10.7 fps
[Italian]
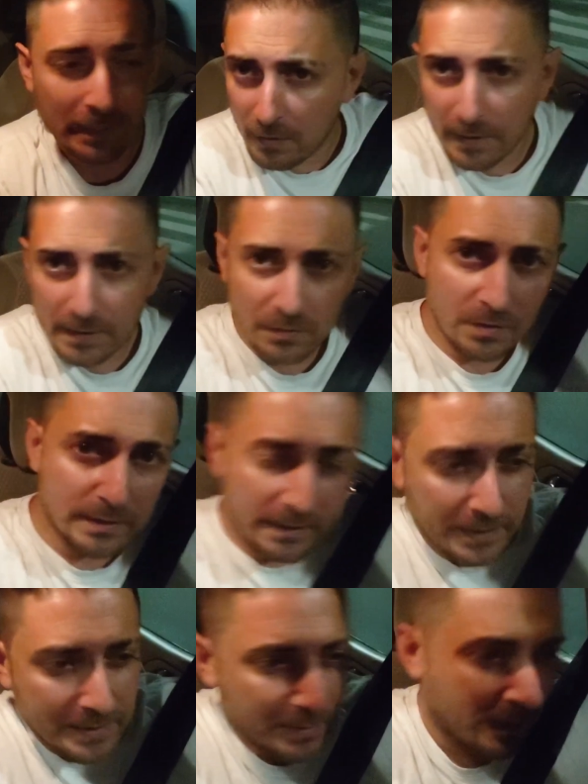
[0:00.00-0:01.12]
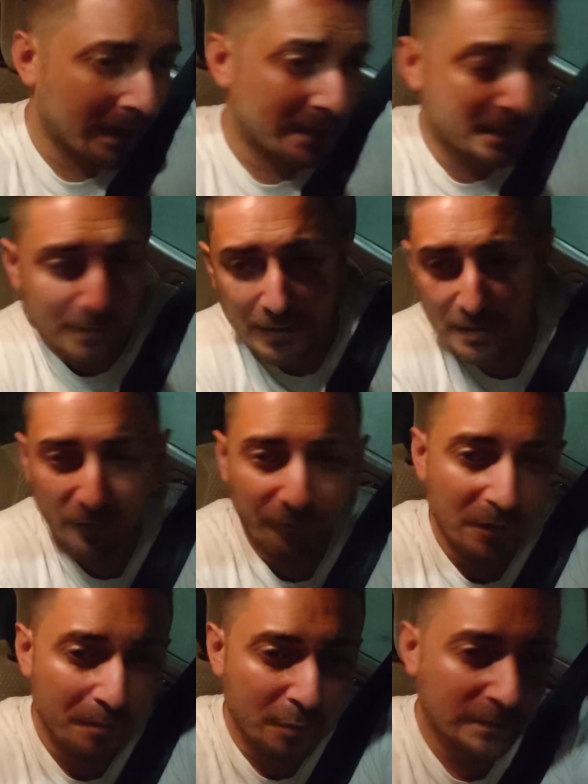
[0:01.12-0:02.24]
Allora, sono stanchissimo ragazzi, ma questo
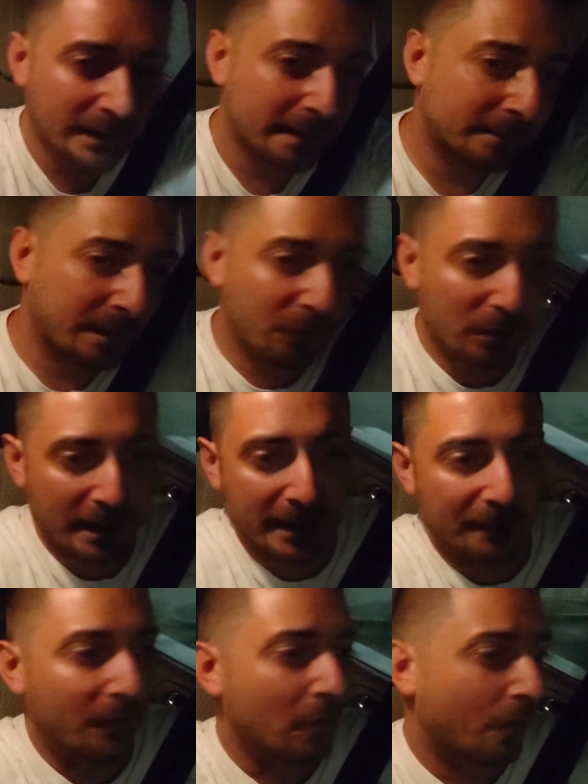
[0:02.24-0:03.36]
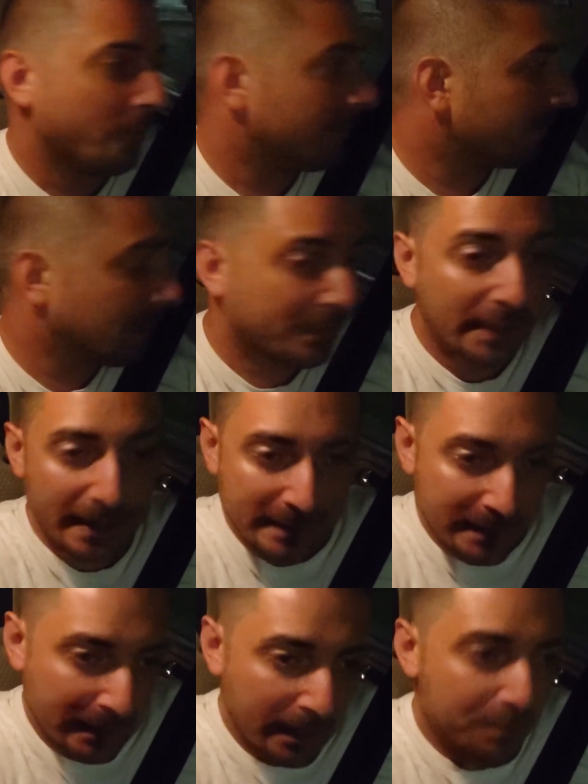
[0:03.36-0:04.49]
è un video importante e vorrei che voi lo
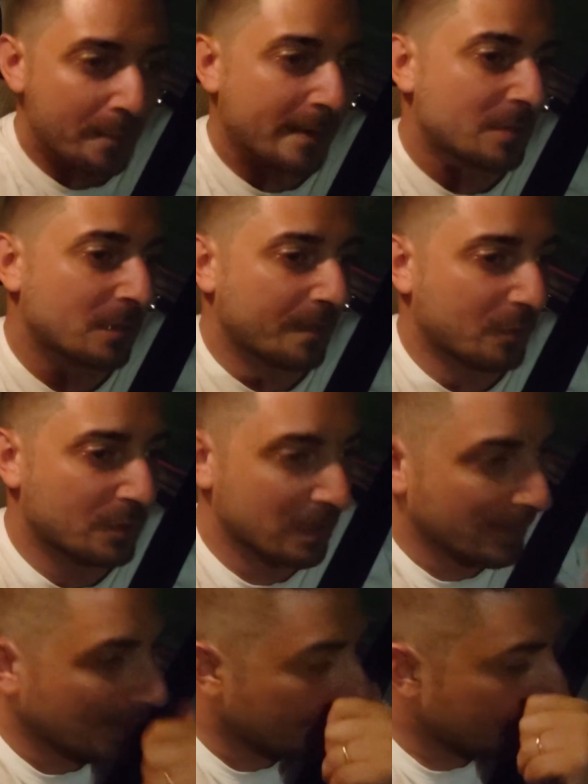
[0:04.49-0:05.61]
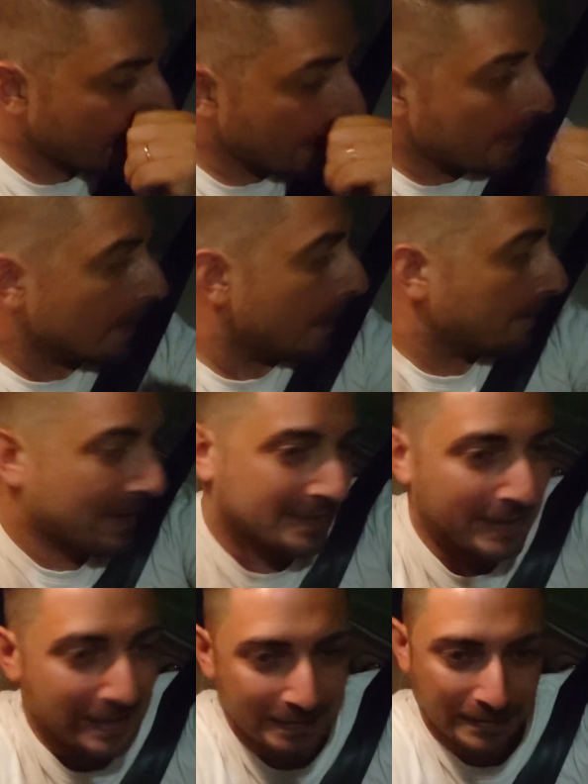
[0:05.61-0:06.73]
condivideste a più persone possibili,
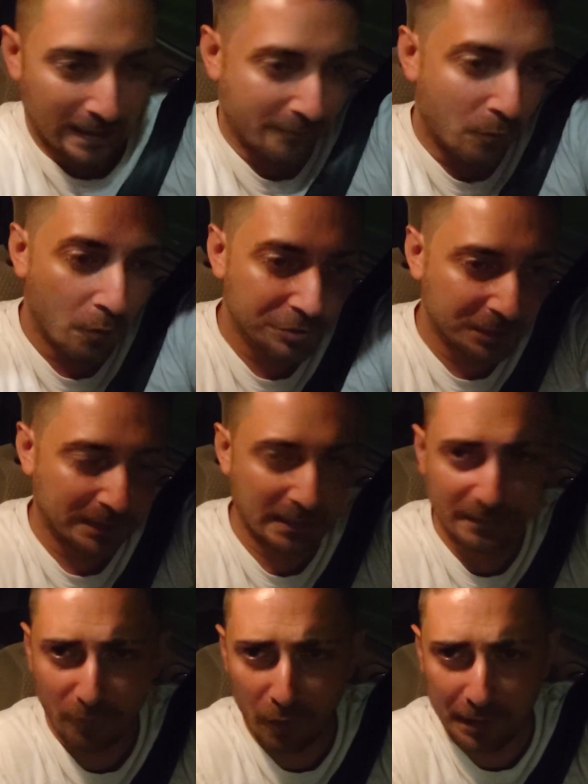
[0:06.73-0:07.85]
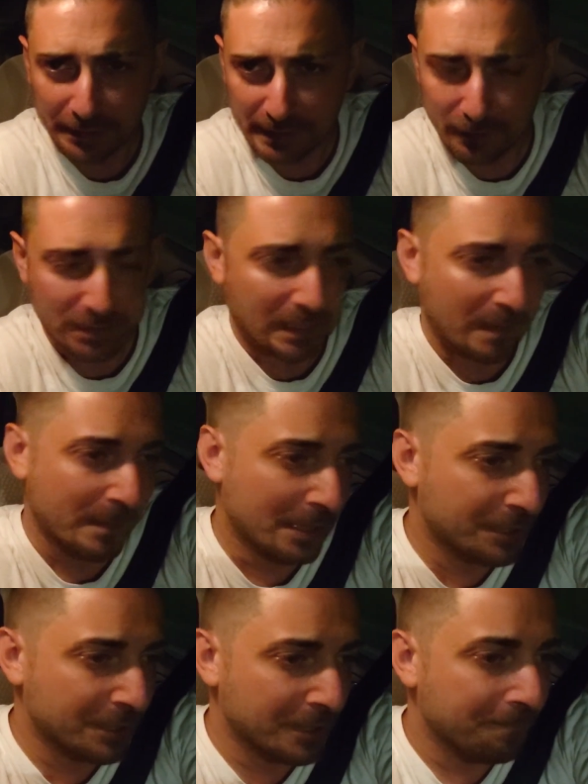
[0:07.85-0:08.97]
passaste la voce tra di voi e tra i vostri
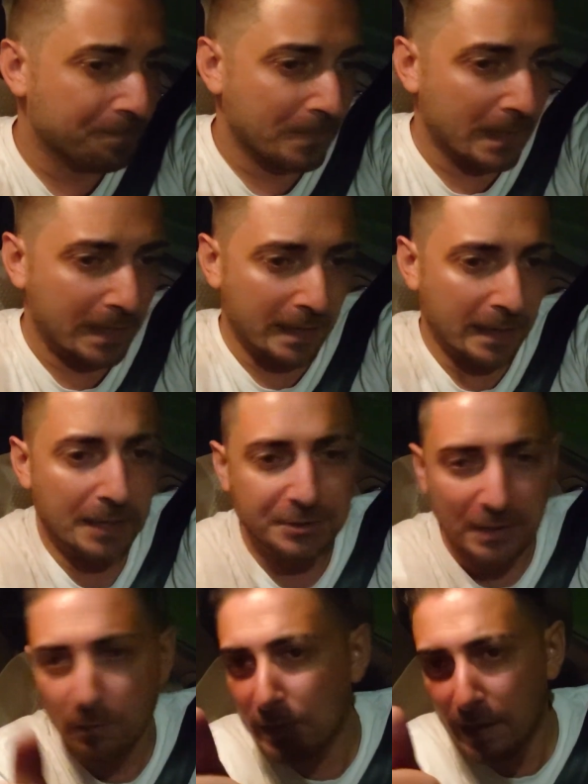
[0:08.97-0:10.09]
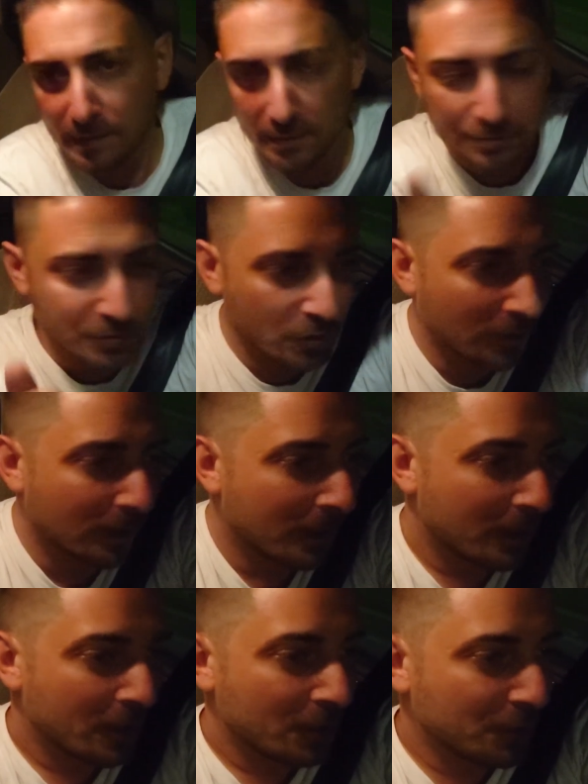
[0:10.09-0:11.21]
amici e lasciare un like,
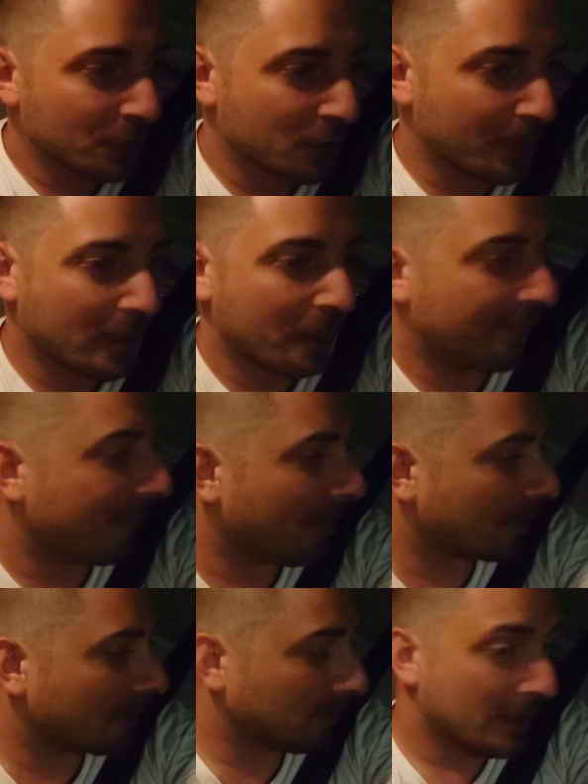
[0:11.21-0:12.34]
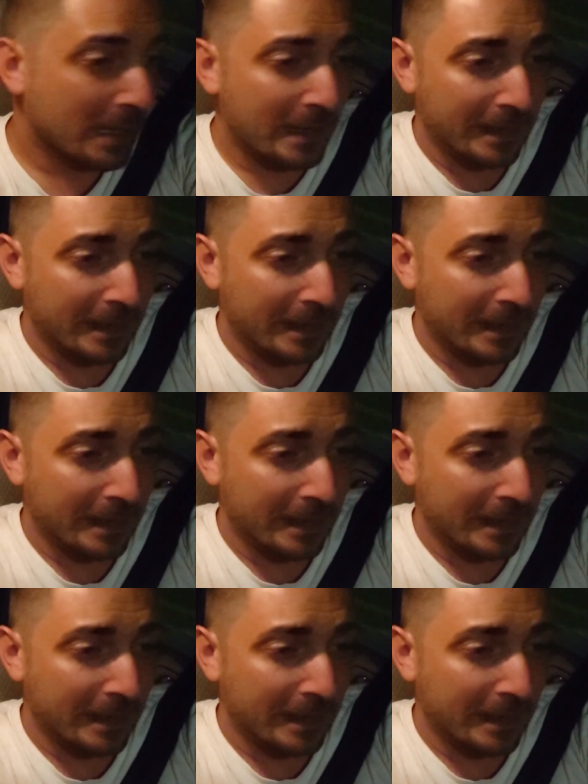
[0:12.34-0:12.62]
giusto giusto per conforto.